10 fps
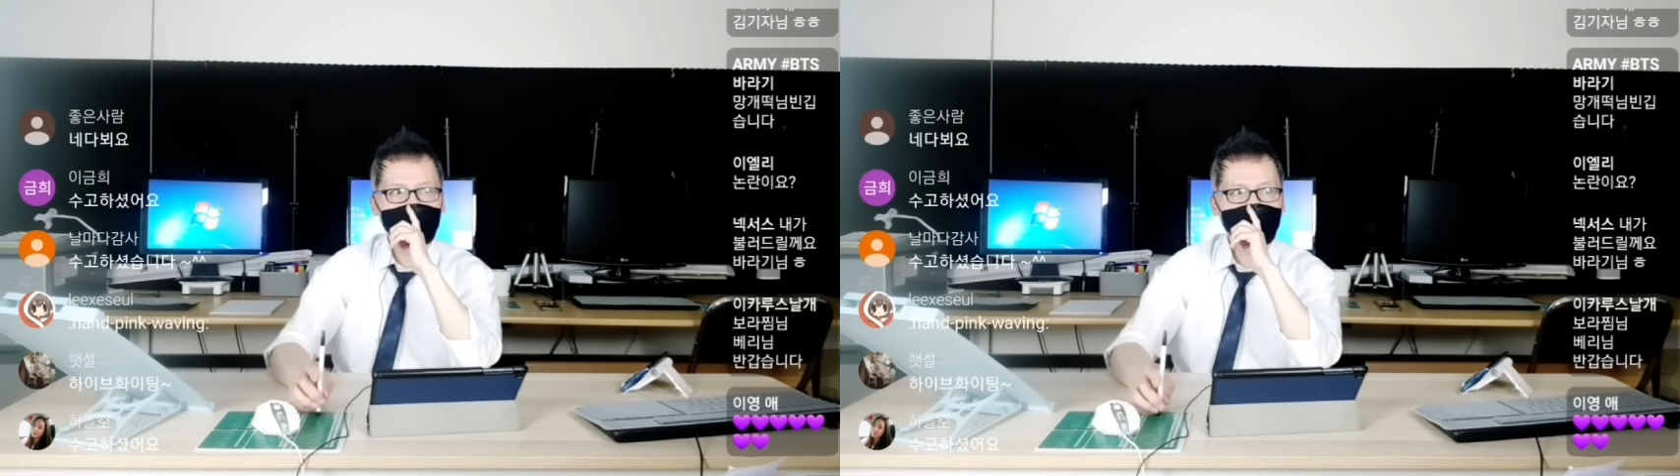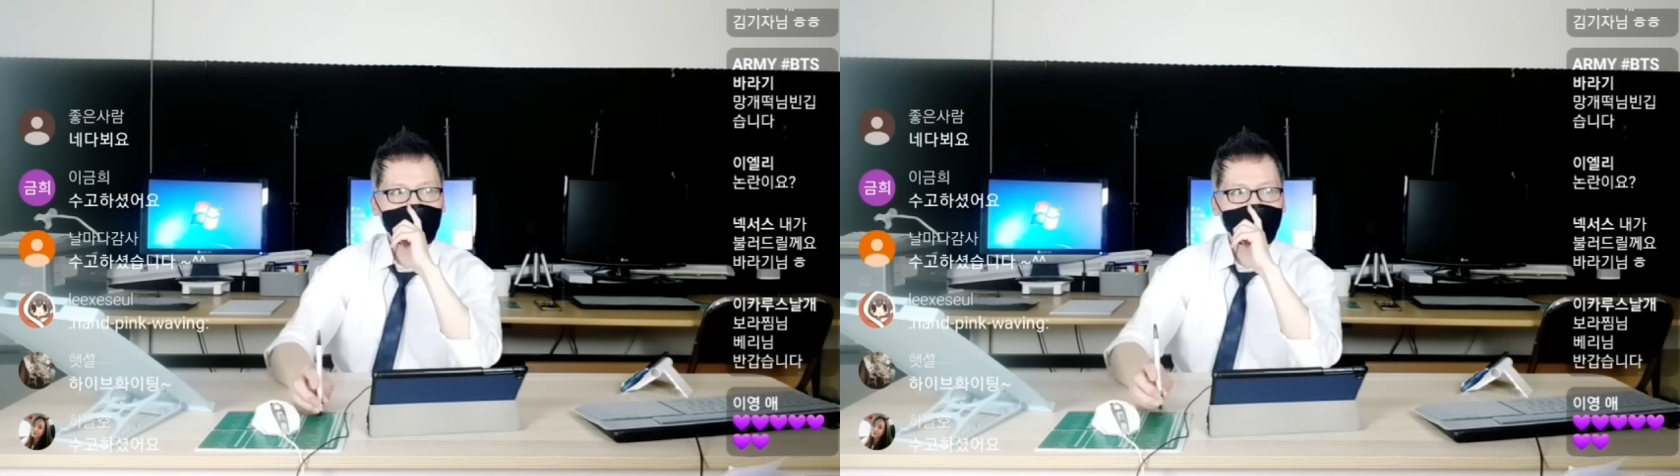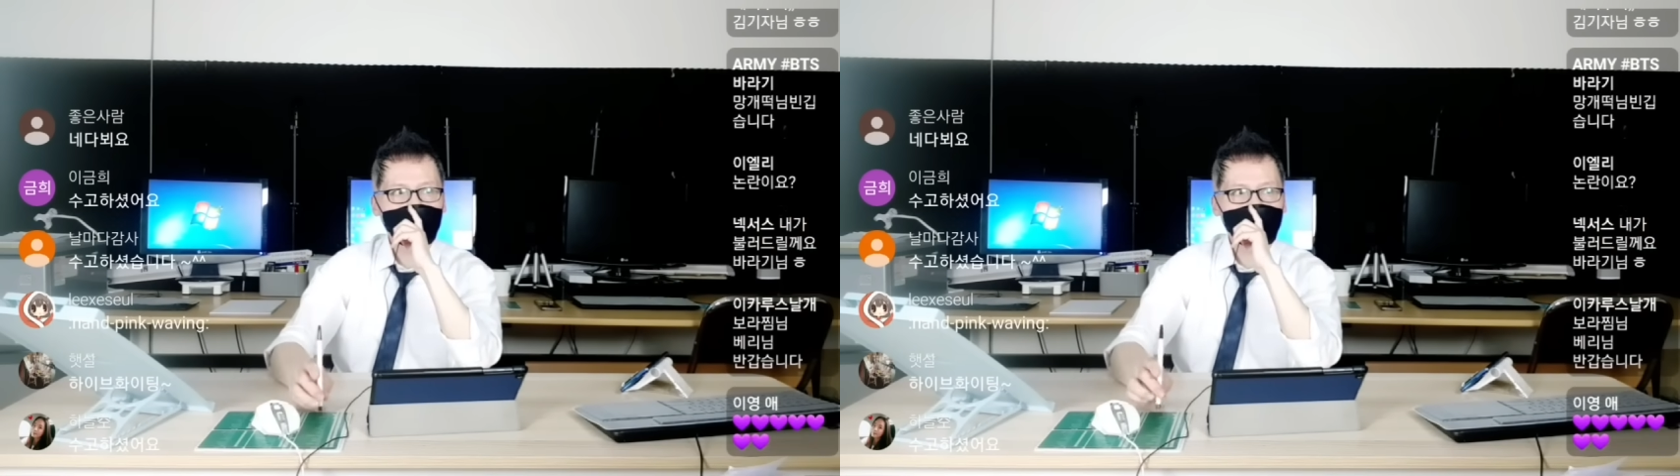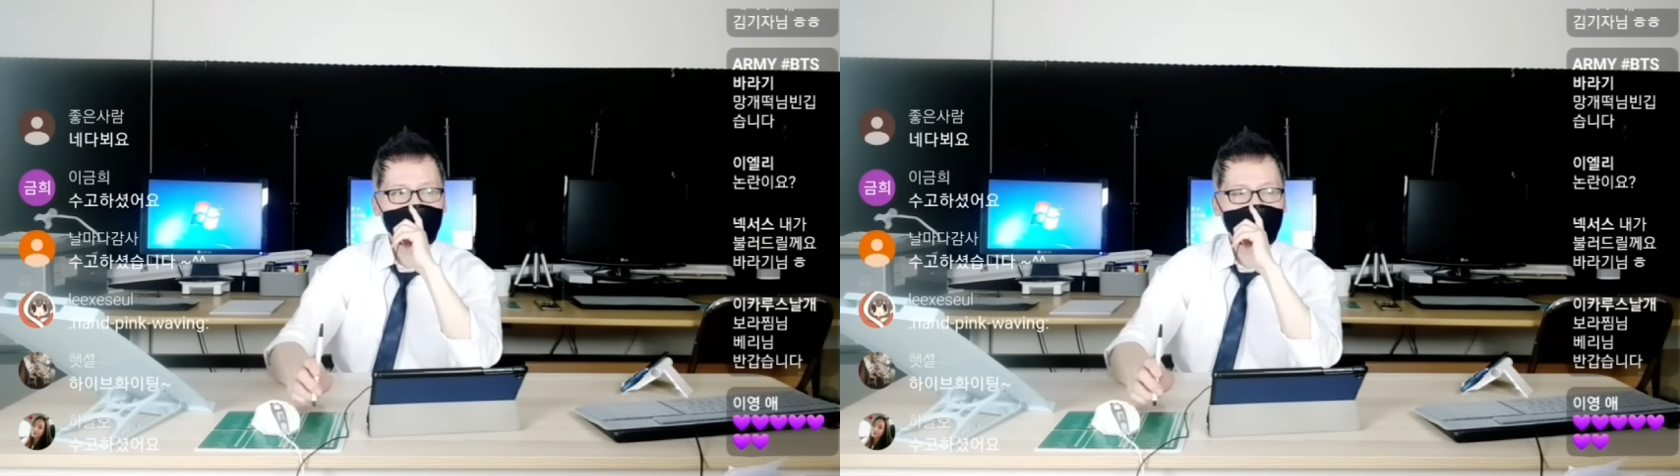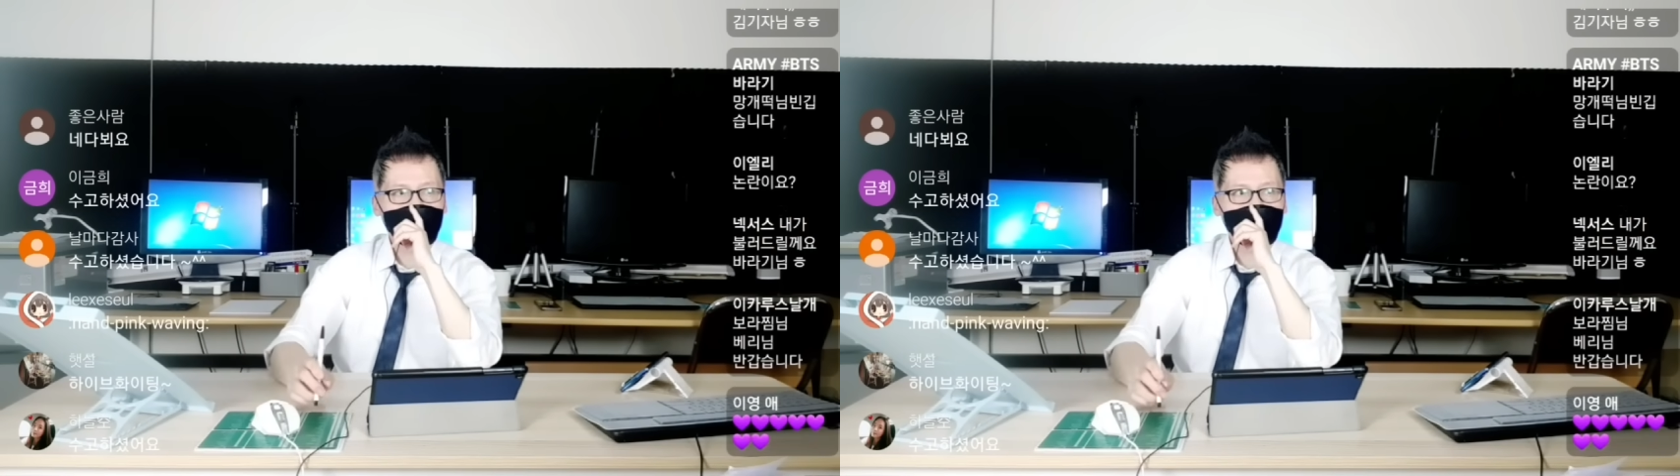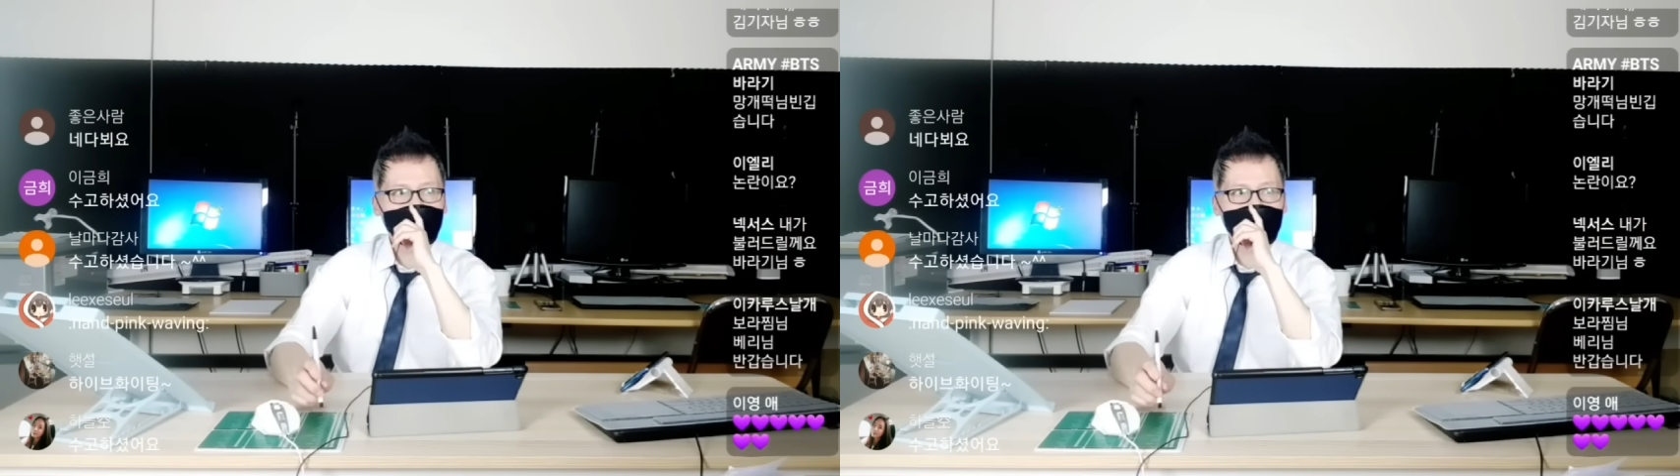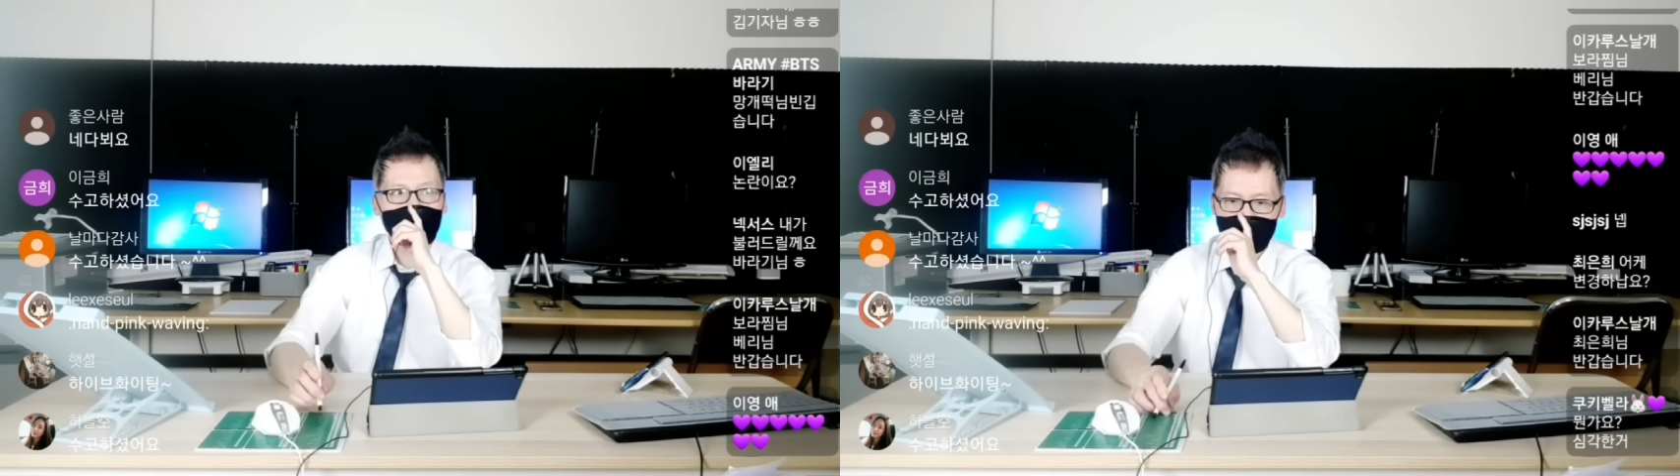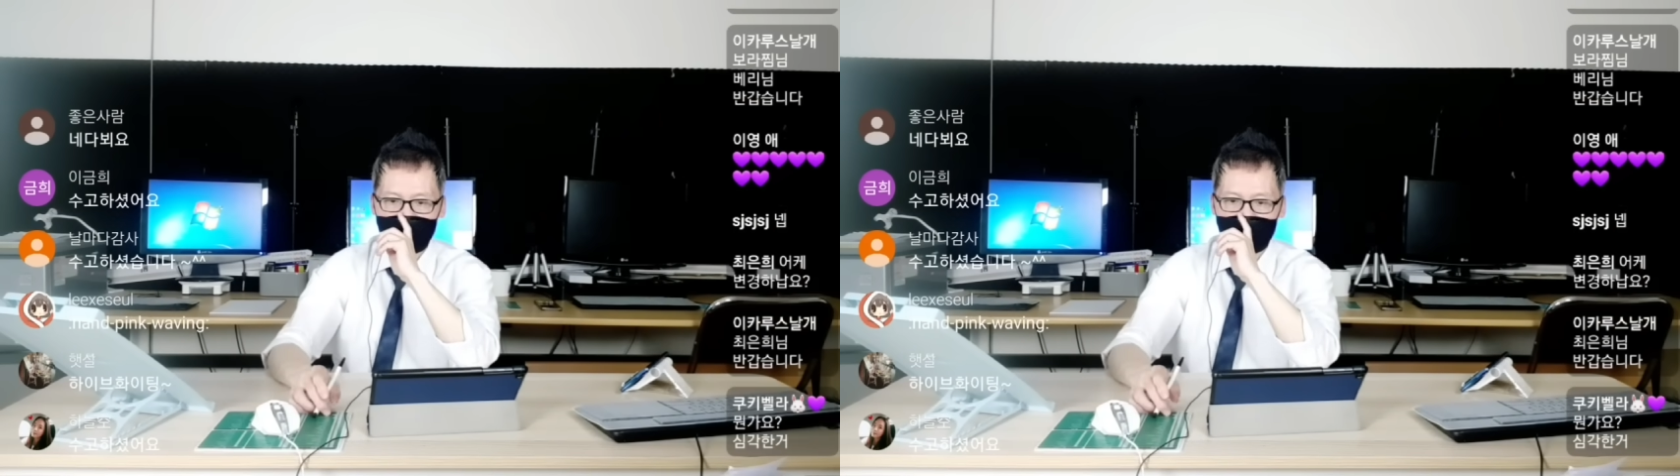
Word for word: 군대 입대하기 전에